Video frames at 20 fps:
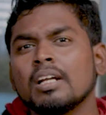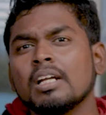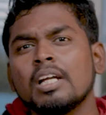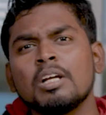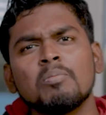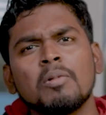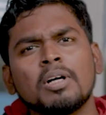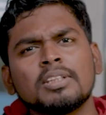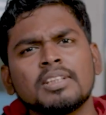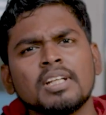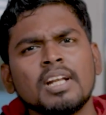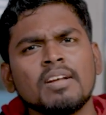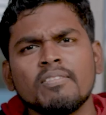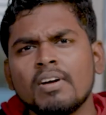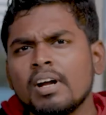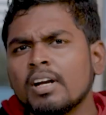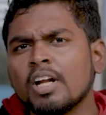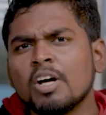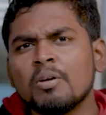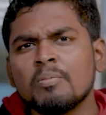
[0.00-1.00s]
ரீமாஸ்டரை
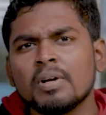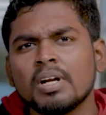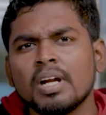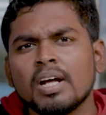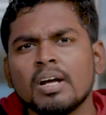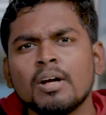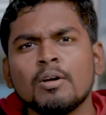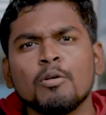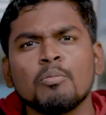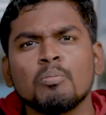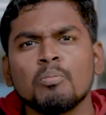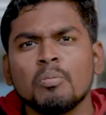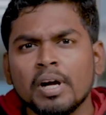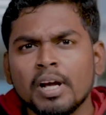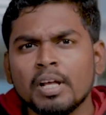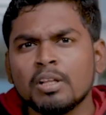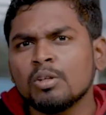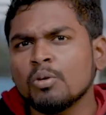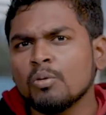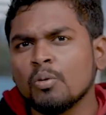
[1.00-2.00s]
வேண்டாம் என
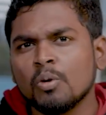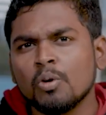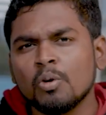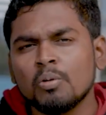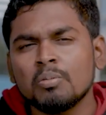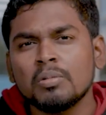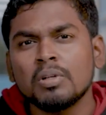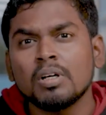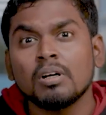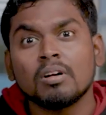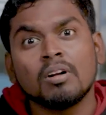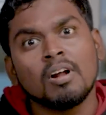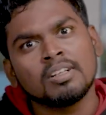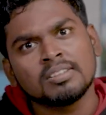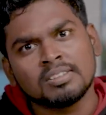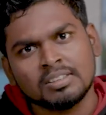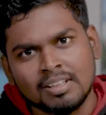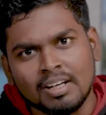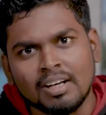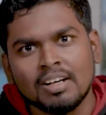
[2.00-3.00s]
பயந்து ஓடும்
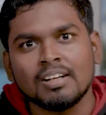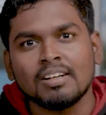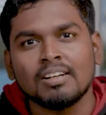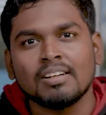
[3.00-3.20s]
ராக் ஸ்டார்